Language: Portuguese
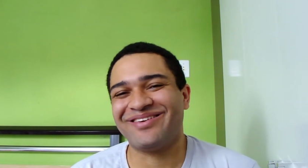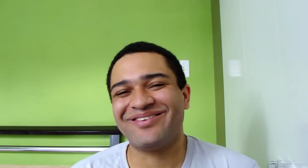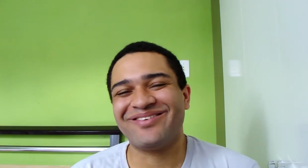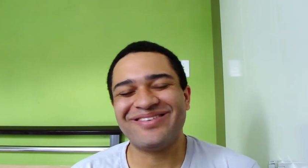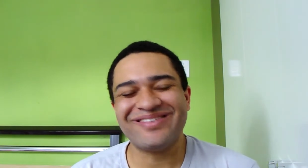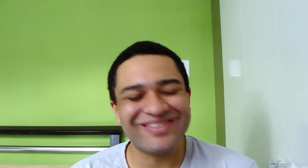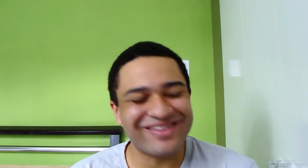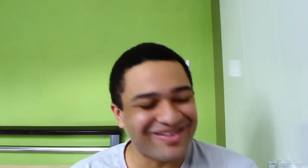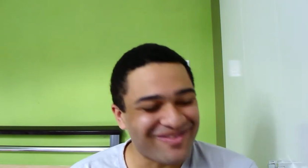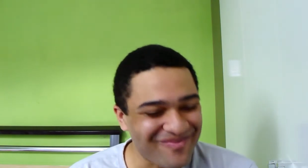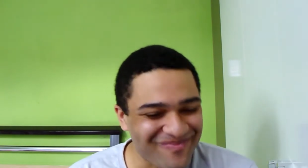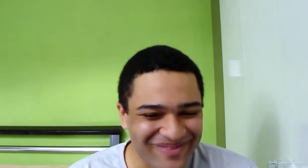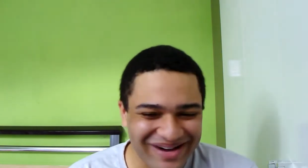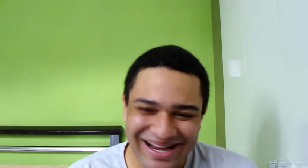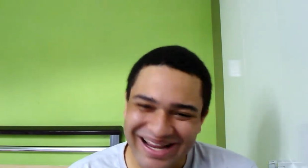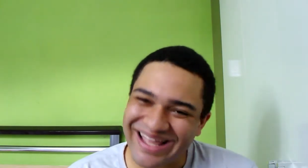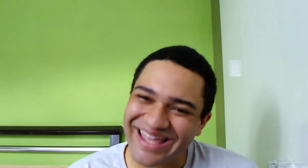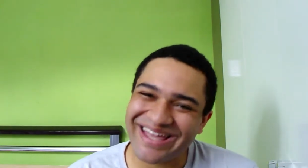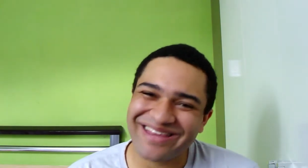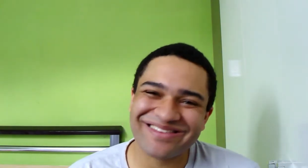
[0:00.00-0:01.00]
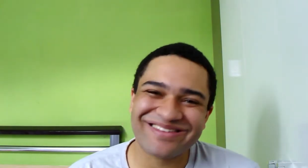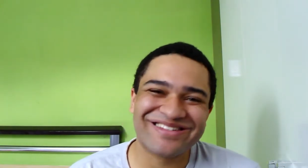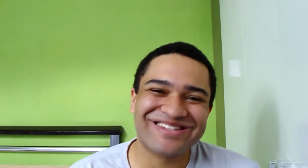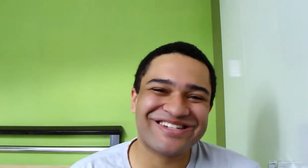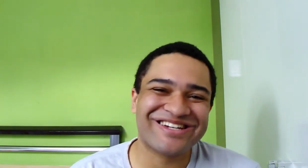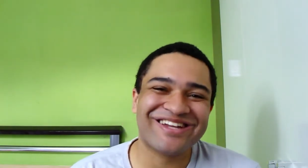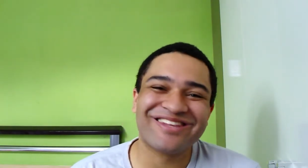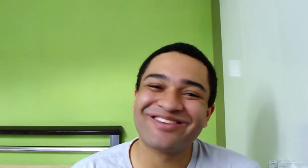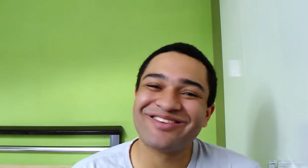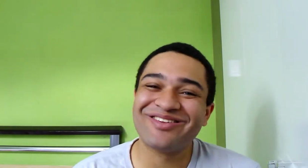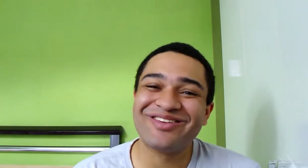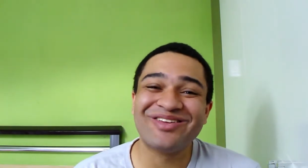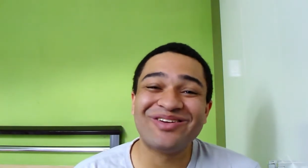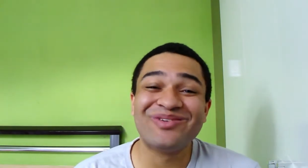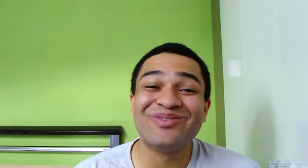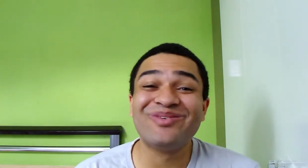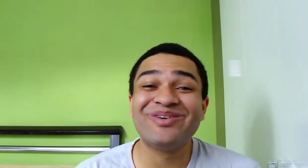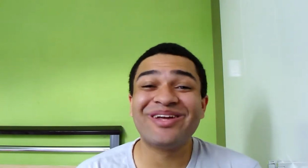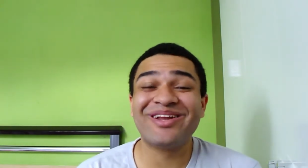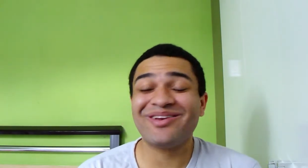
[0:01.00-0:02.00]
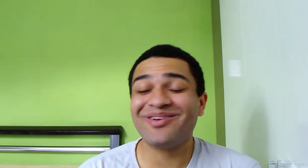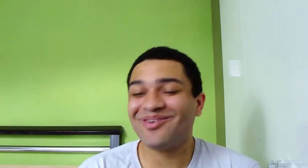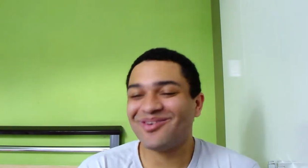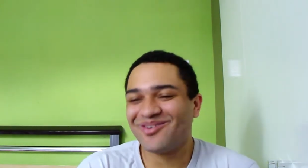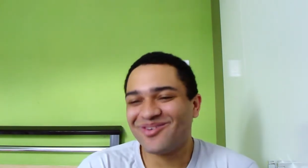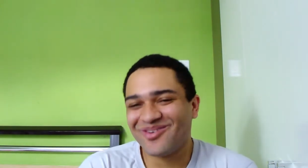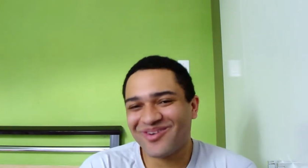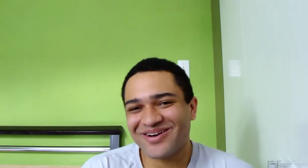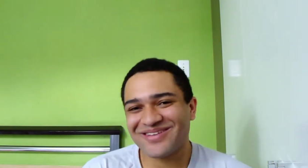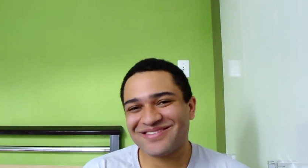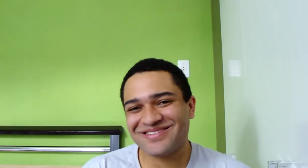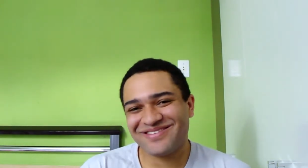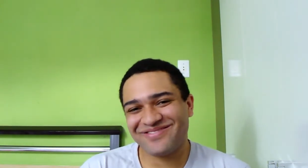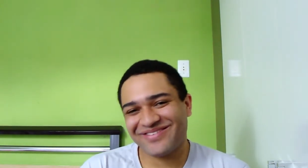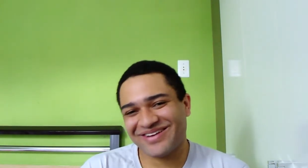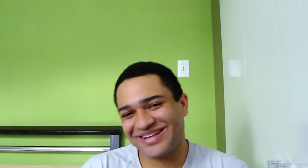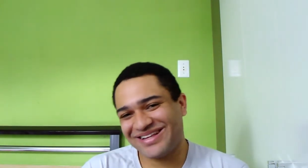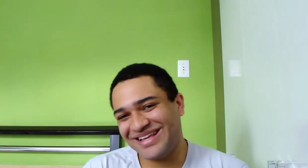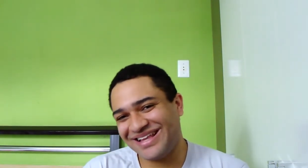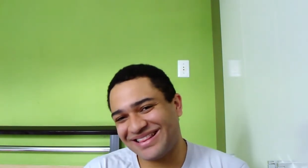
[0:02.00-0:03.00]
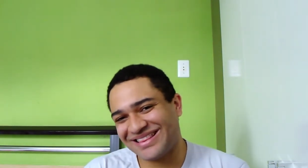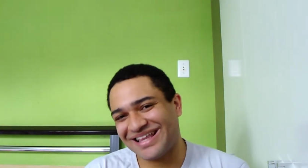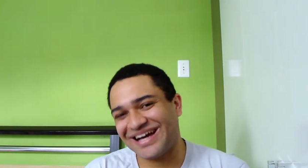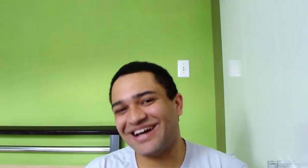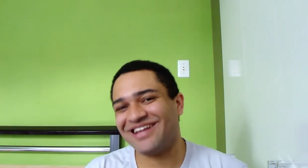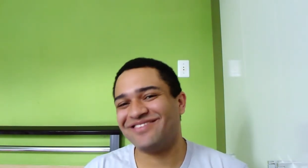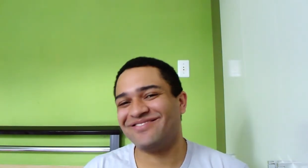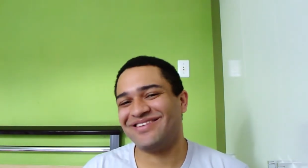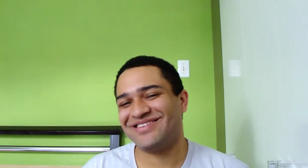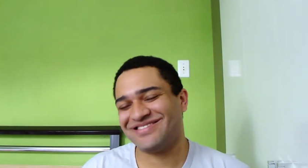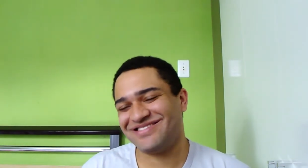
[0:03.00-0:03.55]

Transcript: Não, ele não para quieto de jeito nenhum, ele não gosta de ficar deitado, velho.